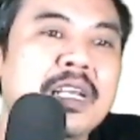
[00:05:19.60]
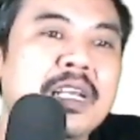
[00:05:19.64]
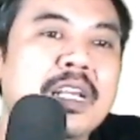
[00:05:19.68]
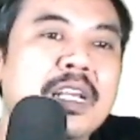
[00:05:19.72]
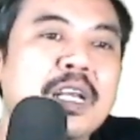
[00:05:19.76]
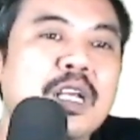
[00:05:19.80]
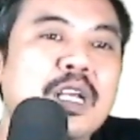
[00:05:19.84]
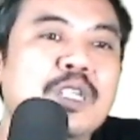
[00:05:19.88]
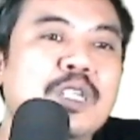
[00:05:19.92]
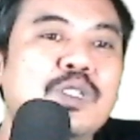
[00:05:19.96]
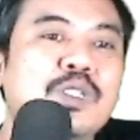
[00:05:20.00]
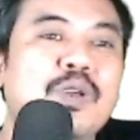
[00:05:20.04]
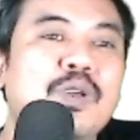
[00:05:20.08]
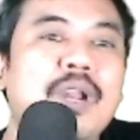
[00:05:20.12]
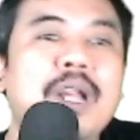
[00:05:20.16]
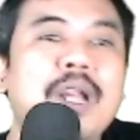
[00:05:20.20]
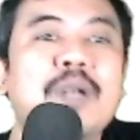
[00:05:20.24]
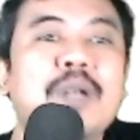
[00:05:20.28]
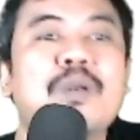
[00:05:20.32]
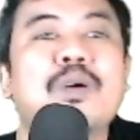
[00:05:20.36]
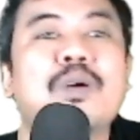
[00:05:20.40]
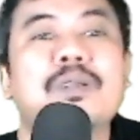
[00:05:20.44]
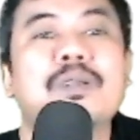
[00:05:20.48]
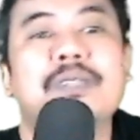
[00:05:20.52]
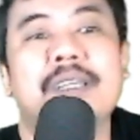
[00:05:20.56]
Seorang
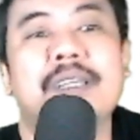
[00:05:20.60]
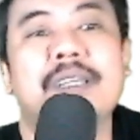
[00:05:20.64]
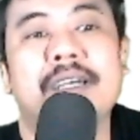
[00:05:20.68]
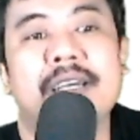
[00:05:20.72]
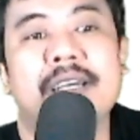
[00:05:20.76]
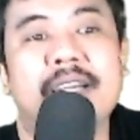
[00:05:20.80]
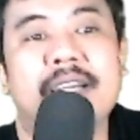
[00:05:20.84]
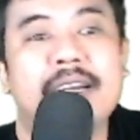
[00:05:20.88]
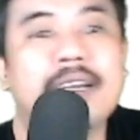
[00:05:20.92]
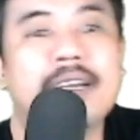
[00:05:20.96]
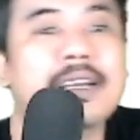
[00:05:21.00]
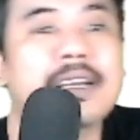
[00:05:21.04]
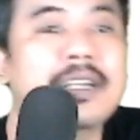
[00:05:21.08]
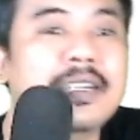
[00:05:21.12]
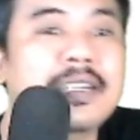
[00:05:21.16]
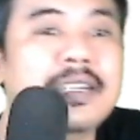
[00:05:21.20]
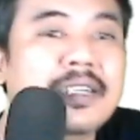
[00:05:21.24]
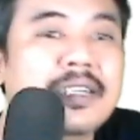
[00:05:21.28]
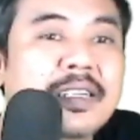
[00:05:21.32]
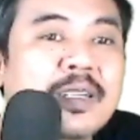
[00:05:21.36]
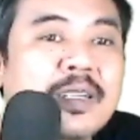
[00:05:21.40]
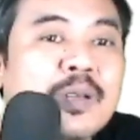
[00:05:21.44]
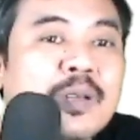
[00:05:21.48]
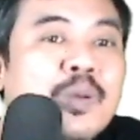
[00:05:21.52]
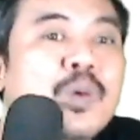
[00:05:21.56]
dokter,
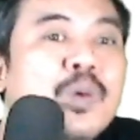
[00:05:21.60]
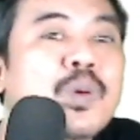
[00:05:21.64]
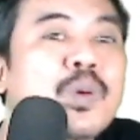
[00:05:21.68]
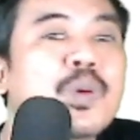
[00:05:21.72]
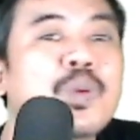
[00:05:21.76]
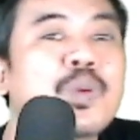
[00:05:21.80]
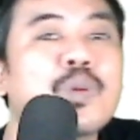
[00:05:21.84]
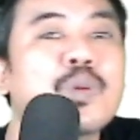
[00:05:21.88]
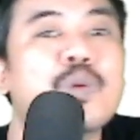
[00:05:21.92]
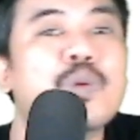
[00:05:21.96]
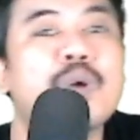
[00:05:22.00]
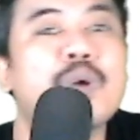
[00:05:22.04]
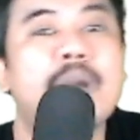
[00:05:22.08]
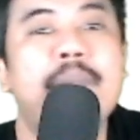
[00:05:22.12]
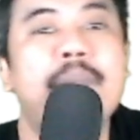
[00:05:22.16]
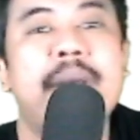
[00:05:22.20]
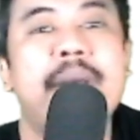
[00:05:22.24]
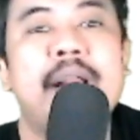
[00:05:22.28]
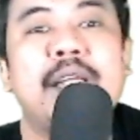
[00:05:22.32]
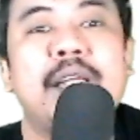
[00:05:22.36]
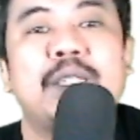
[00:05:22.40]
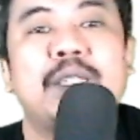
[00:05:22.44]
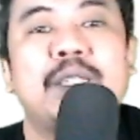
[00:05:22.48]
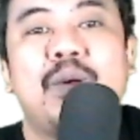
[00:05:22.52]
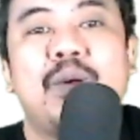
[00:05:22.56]
guru, kepala
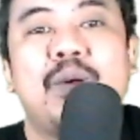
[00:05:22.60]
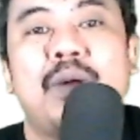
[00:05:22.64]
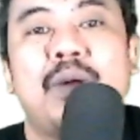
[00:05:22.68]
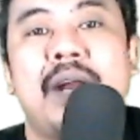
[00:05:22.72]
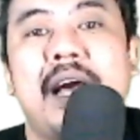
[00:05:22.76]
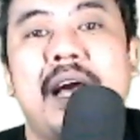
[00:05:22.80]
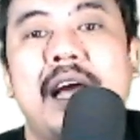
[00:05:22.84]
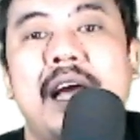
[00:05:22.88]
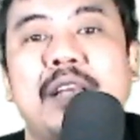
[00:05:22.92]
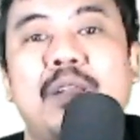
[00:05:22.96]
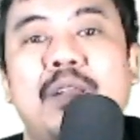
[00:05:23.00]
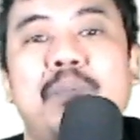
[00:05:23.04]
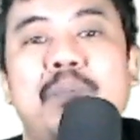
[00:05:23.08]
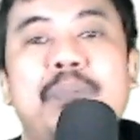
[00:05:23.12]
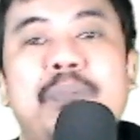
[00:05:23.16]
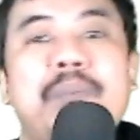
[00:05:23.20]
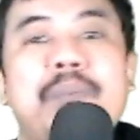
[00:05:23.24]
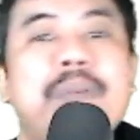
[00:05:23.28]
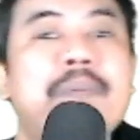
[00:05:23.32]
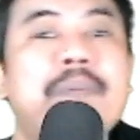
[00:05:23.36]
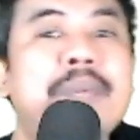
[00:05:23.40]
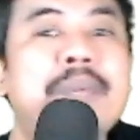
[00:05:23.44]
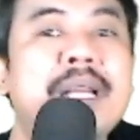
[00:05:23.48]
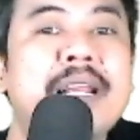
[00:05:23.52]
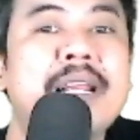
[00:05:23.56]
sekolah atau
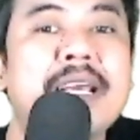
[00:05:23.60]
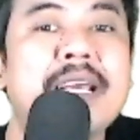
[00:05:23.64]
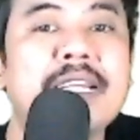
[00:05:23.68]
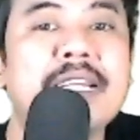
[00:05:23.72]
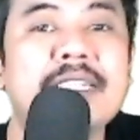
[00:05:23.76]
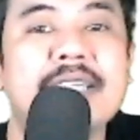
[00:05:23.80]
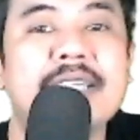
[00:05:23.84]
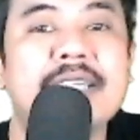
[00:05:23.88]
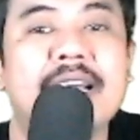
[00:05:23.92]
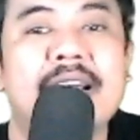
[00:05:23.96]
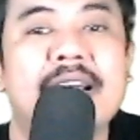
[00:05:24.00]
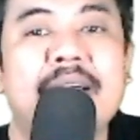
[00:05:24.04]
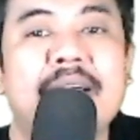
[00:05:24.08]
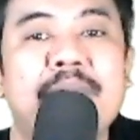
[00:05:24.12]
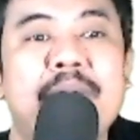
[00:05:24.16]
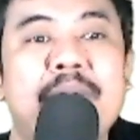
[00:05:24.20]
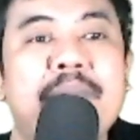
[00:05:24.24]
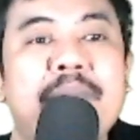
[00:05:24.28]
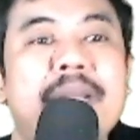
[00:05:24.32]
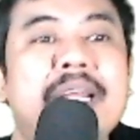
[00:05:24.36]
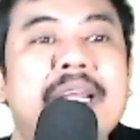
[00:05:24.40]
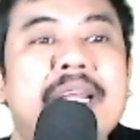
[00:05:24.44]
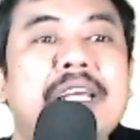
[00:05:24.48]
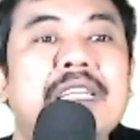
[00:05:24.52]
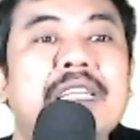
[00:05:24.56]
pemimpin lainnya
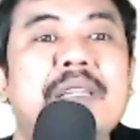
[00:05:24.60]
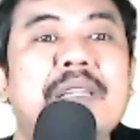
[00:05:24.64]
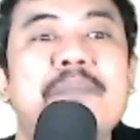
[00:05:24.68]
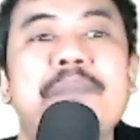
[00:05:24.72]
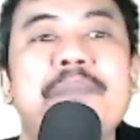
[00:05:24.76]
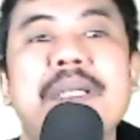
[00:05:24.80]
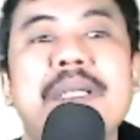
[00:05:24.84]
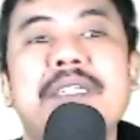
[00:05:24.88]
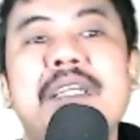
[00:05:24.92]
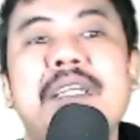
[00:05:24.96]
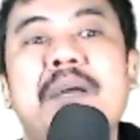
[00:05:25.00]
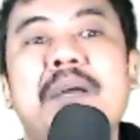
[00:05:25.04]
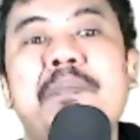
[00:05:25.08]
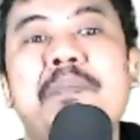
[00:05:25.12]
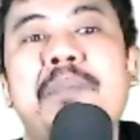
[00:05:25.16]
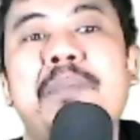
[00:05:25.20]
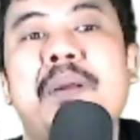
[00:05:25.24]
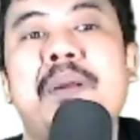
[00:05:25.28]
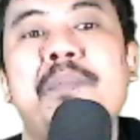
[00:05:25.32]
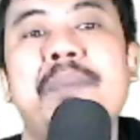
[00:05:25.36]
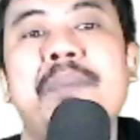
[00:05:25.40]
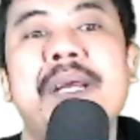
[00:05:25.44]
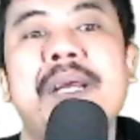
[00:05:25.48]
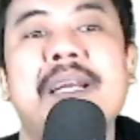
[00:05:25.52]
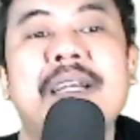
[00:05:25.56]
memiliki tempat yang
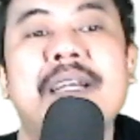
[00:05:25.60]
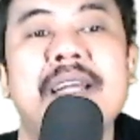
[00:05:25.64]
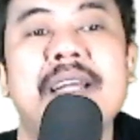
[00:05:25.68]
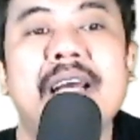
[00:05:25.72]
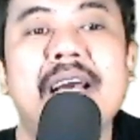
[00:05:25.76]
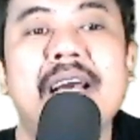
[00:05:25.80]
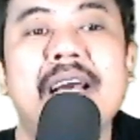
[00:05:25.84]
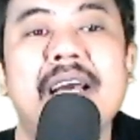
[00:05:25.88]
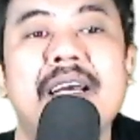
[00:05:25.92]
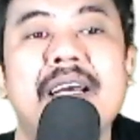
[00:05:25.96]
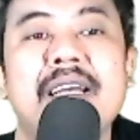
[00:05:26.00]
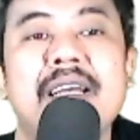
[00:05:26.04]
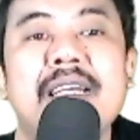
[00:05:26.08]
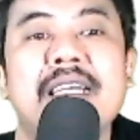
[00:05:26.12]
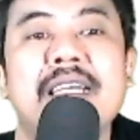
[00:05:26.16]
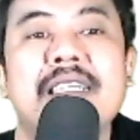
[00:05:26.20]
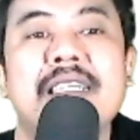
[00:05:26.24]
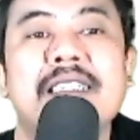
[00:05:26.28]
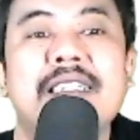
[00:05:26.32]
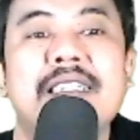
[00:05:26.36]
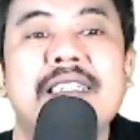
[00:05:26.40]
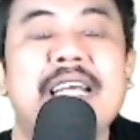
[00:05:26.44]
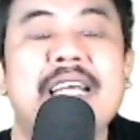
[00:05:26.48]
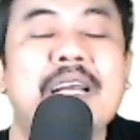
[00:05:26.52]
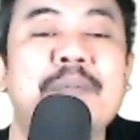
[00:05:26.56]
berbeda
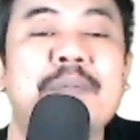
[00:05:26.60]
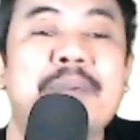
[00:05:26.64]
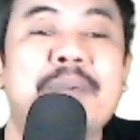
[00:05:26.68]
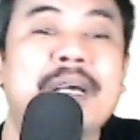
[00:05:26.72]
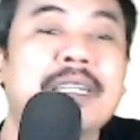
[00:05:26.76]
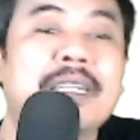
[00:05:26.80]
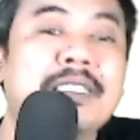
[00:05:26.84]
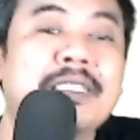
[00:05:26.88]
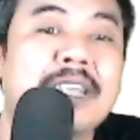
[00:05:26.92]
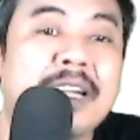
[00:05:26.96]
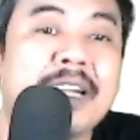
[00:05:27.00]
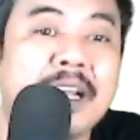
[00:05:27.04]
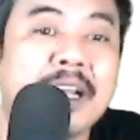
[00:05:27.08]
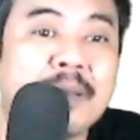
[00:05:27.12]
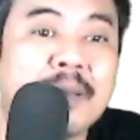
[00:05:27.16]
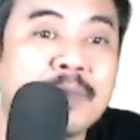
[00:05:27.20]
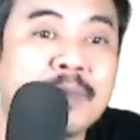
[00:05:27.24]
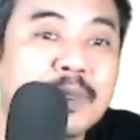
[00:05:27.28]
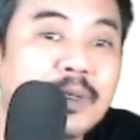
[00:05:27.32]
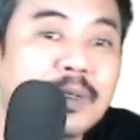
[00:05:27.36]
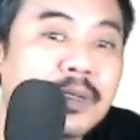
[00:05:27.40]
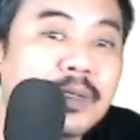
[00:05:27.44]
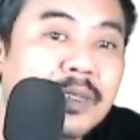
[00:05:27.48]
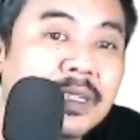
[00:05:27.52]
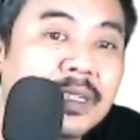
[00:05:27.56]
saat bekerja
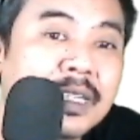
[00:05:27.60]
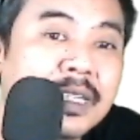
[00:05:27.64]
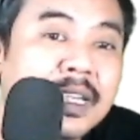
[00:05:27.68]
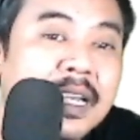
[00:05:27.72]
namun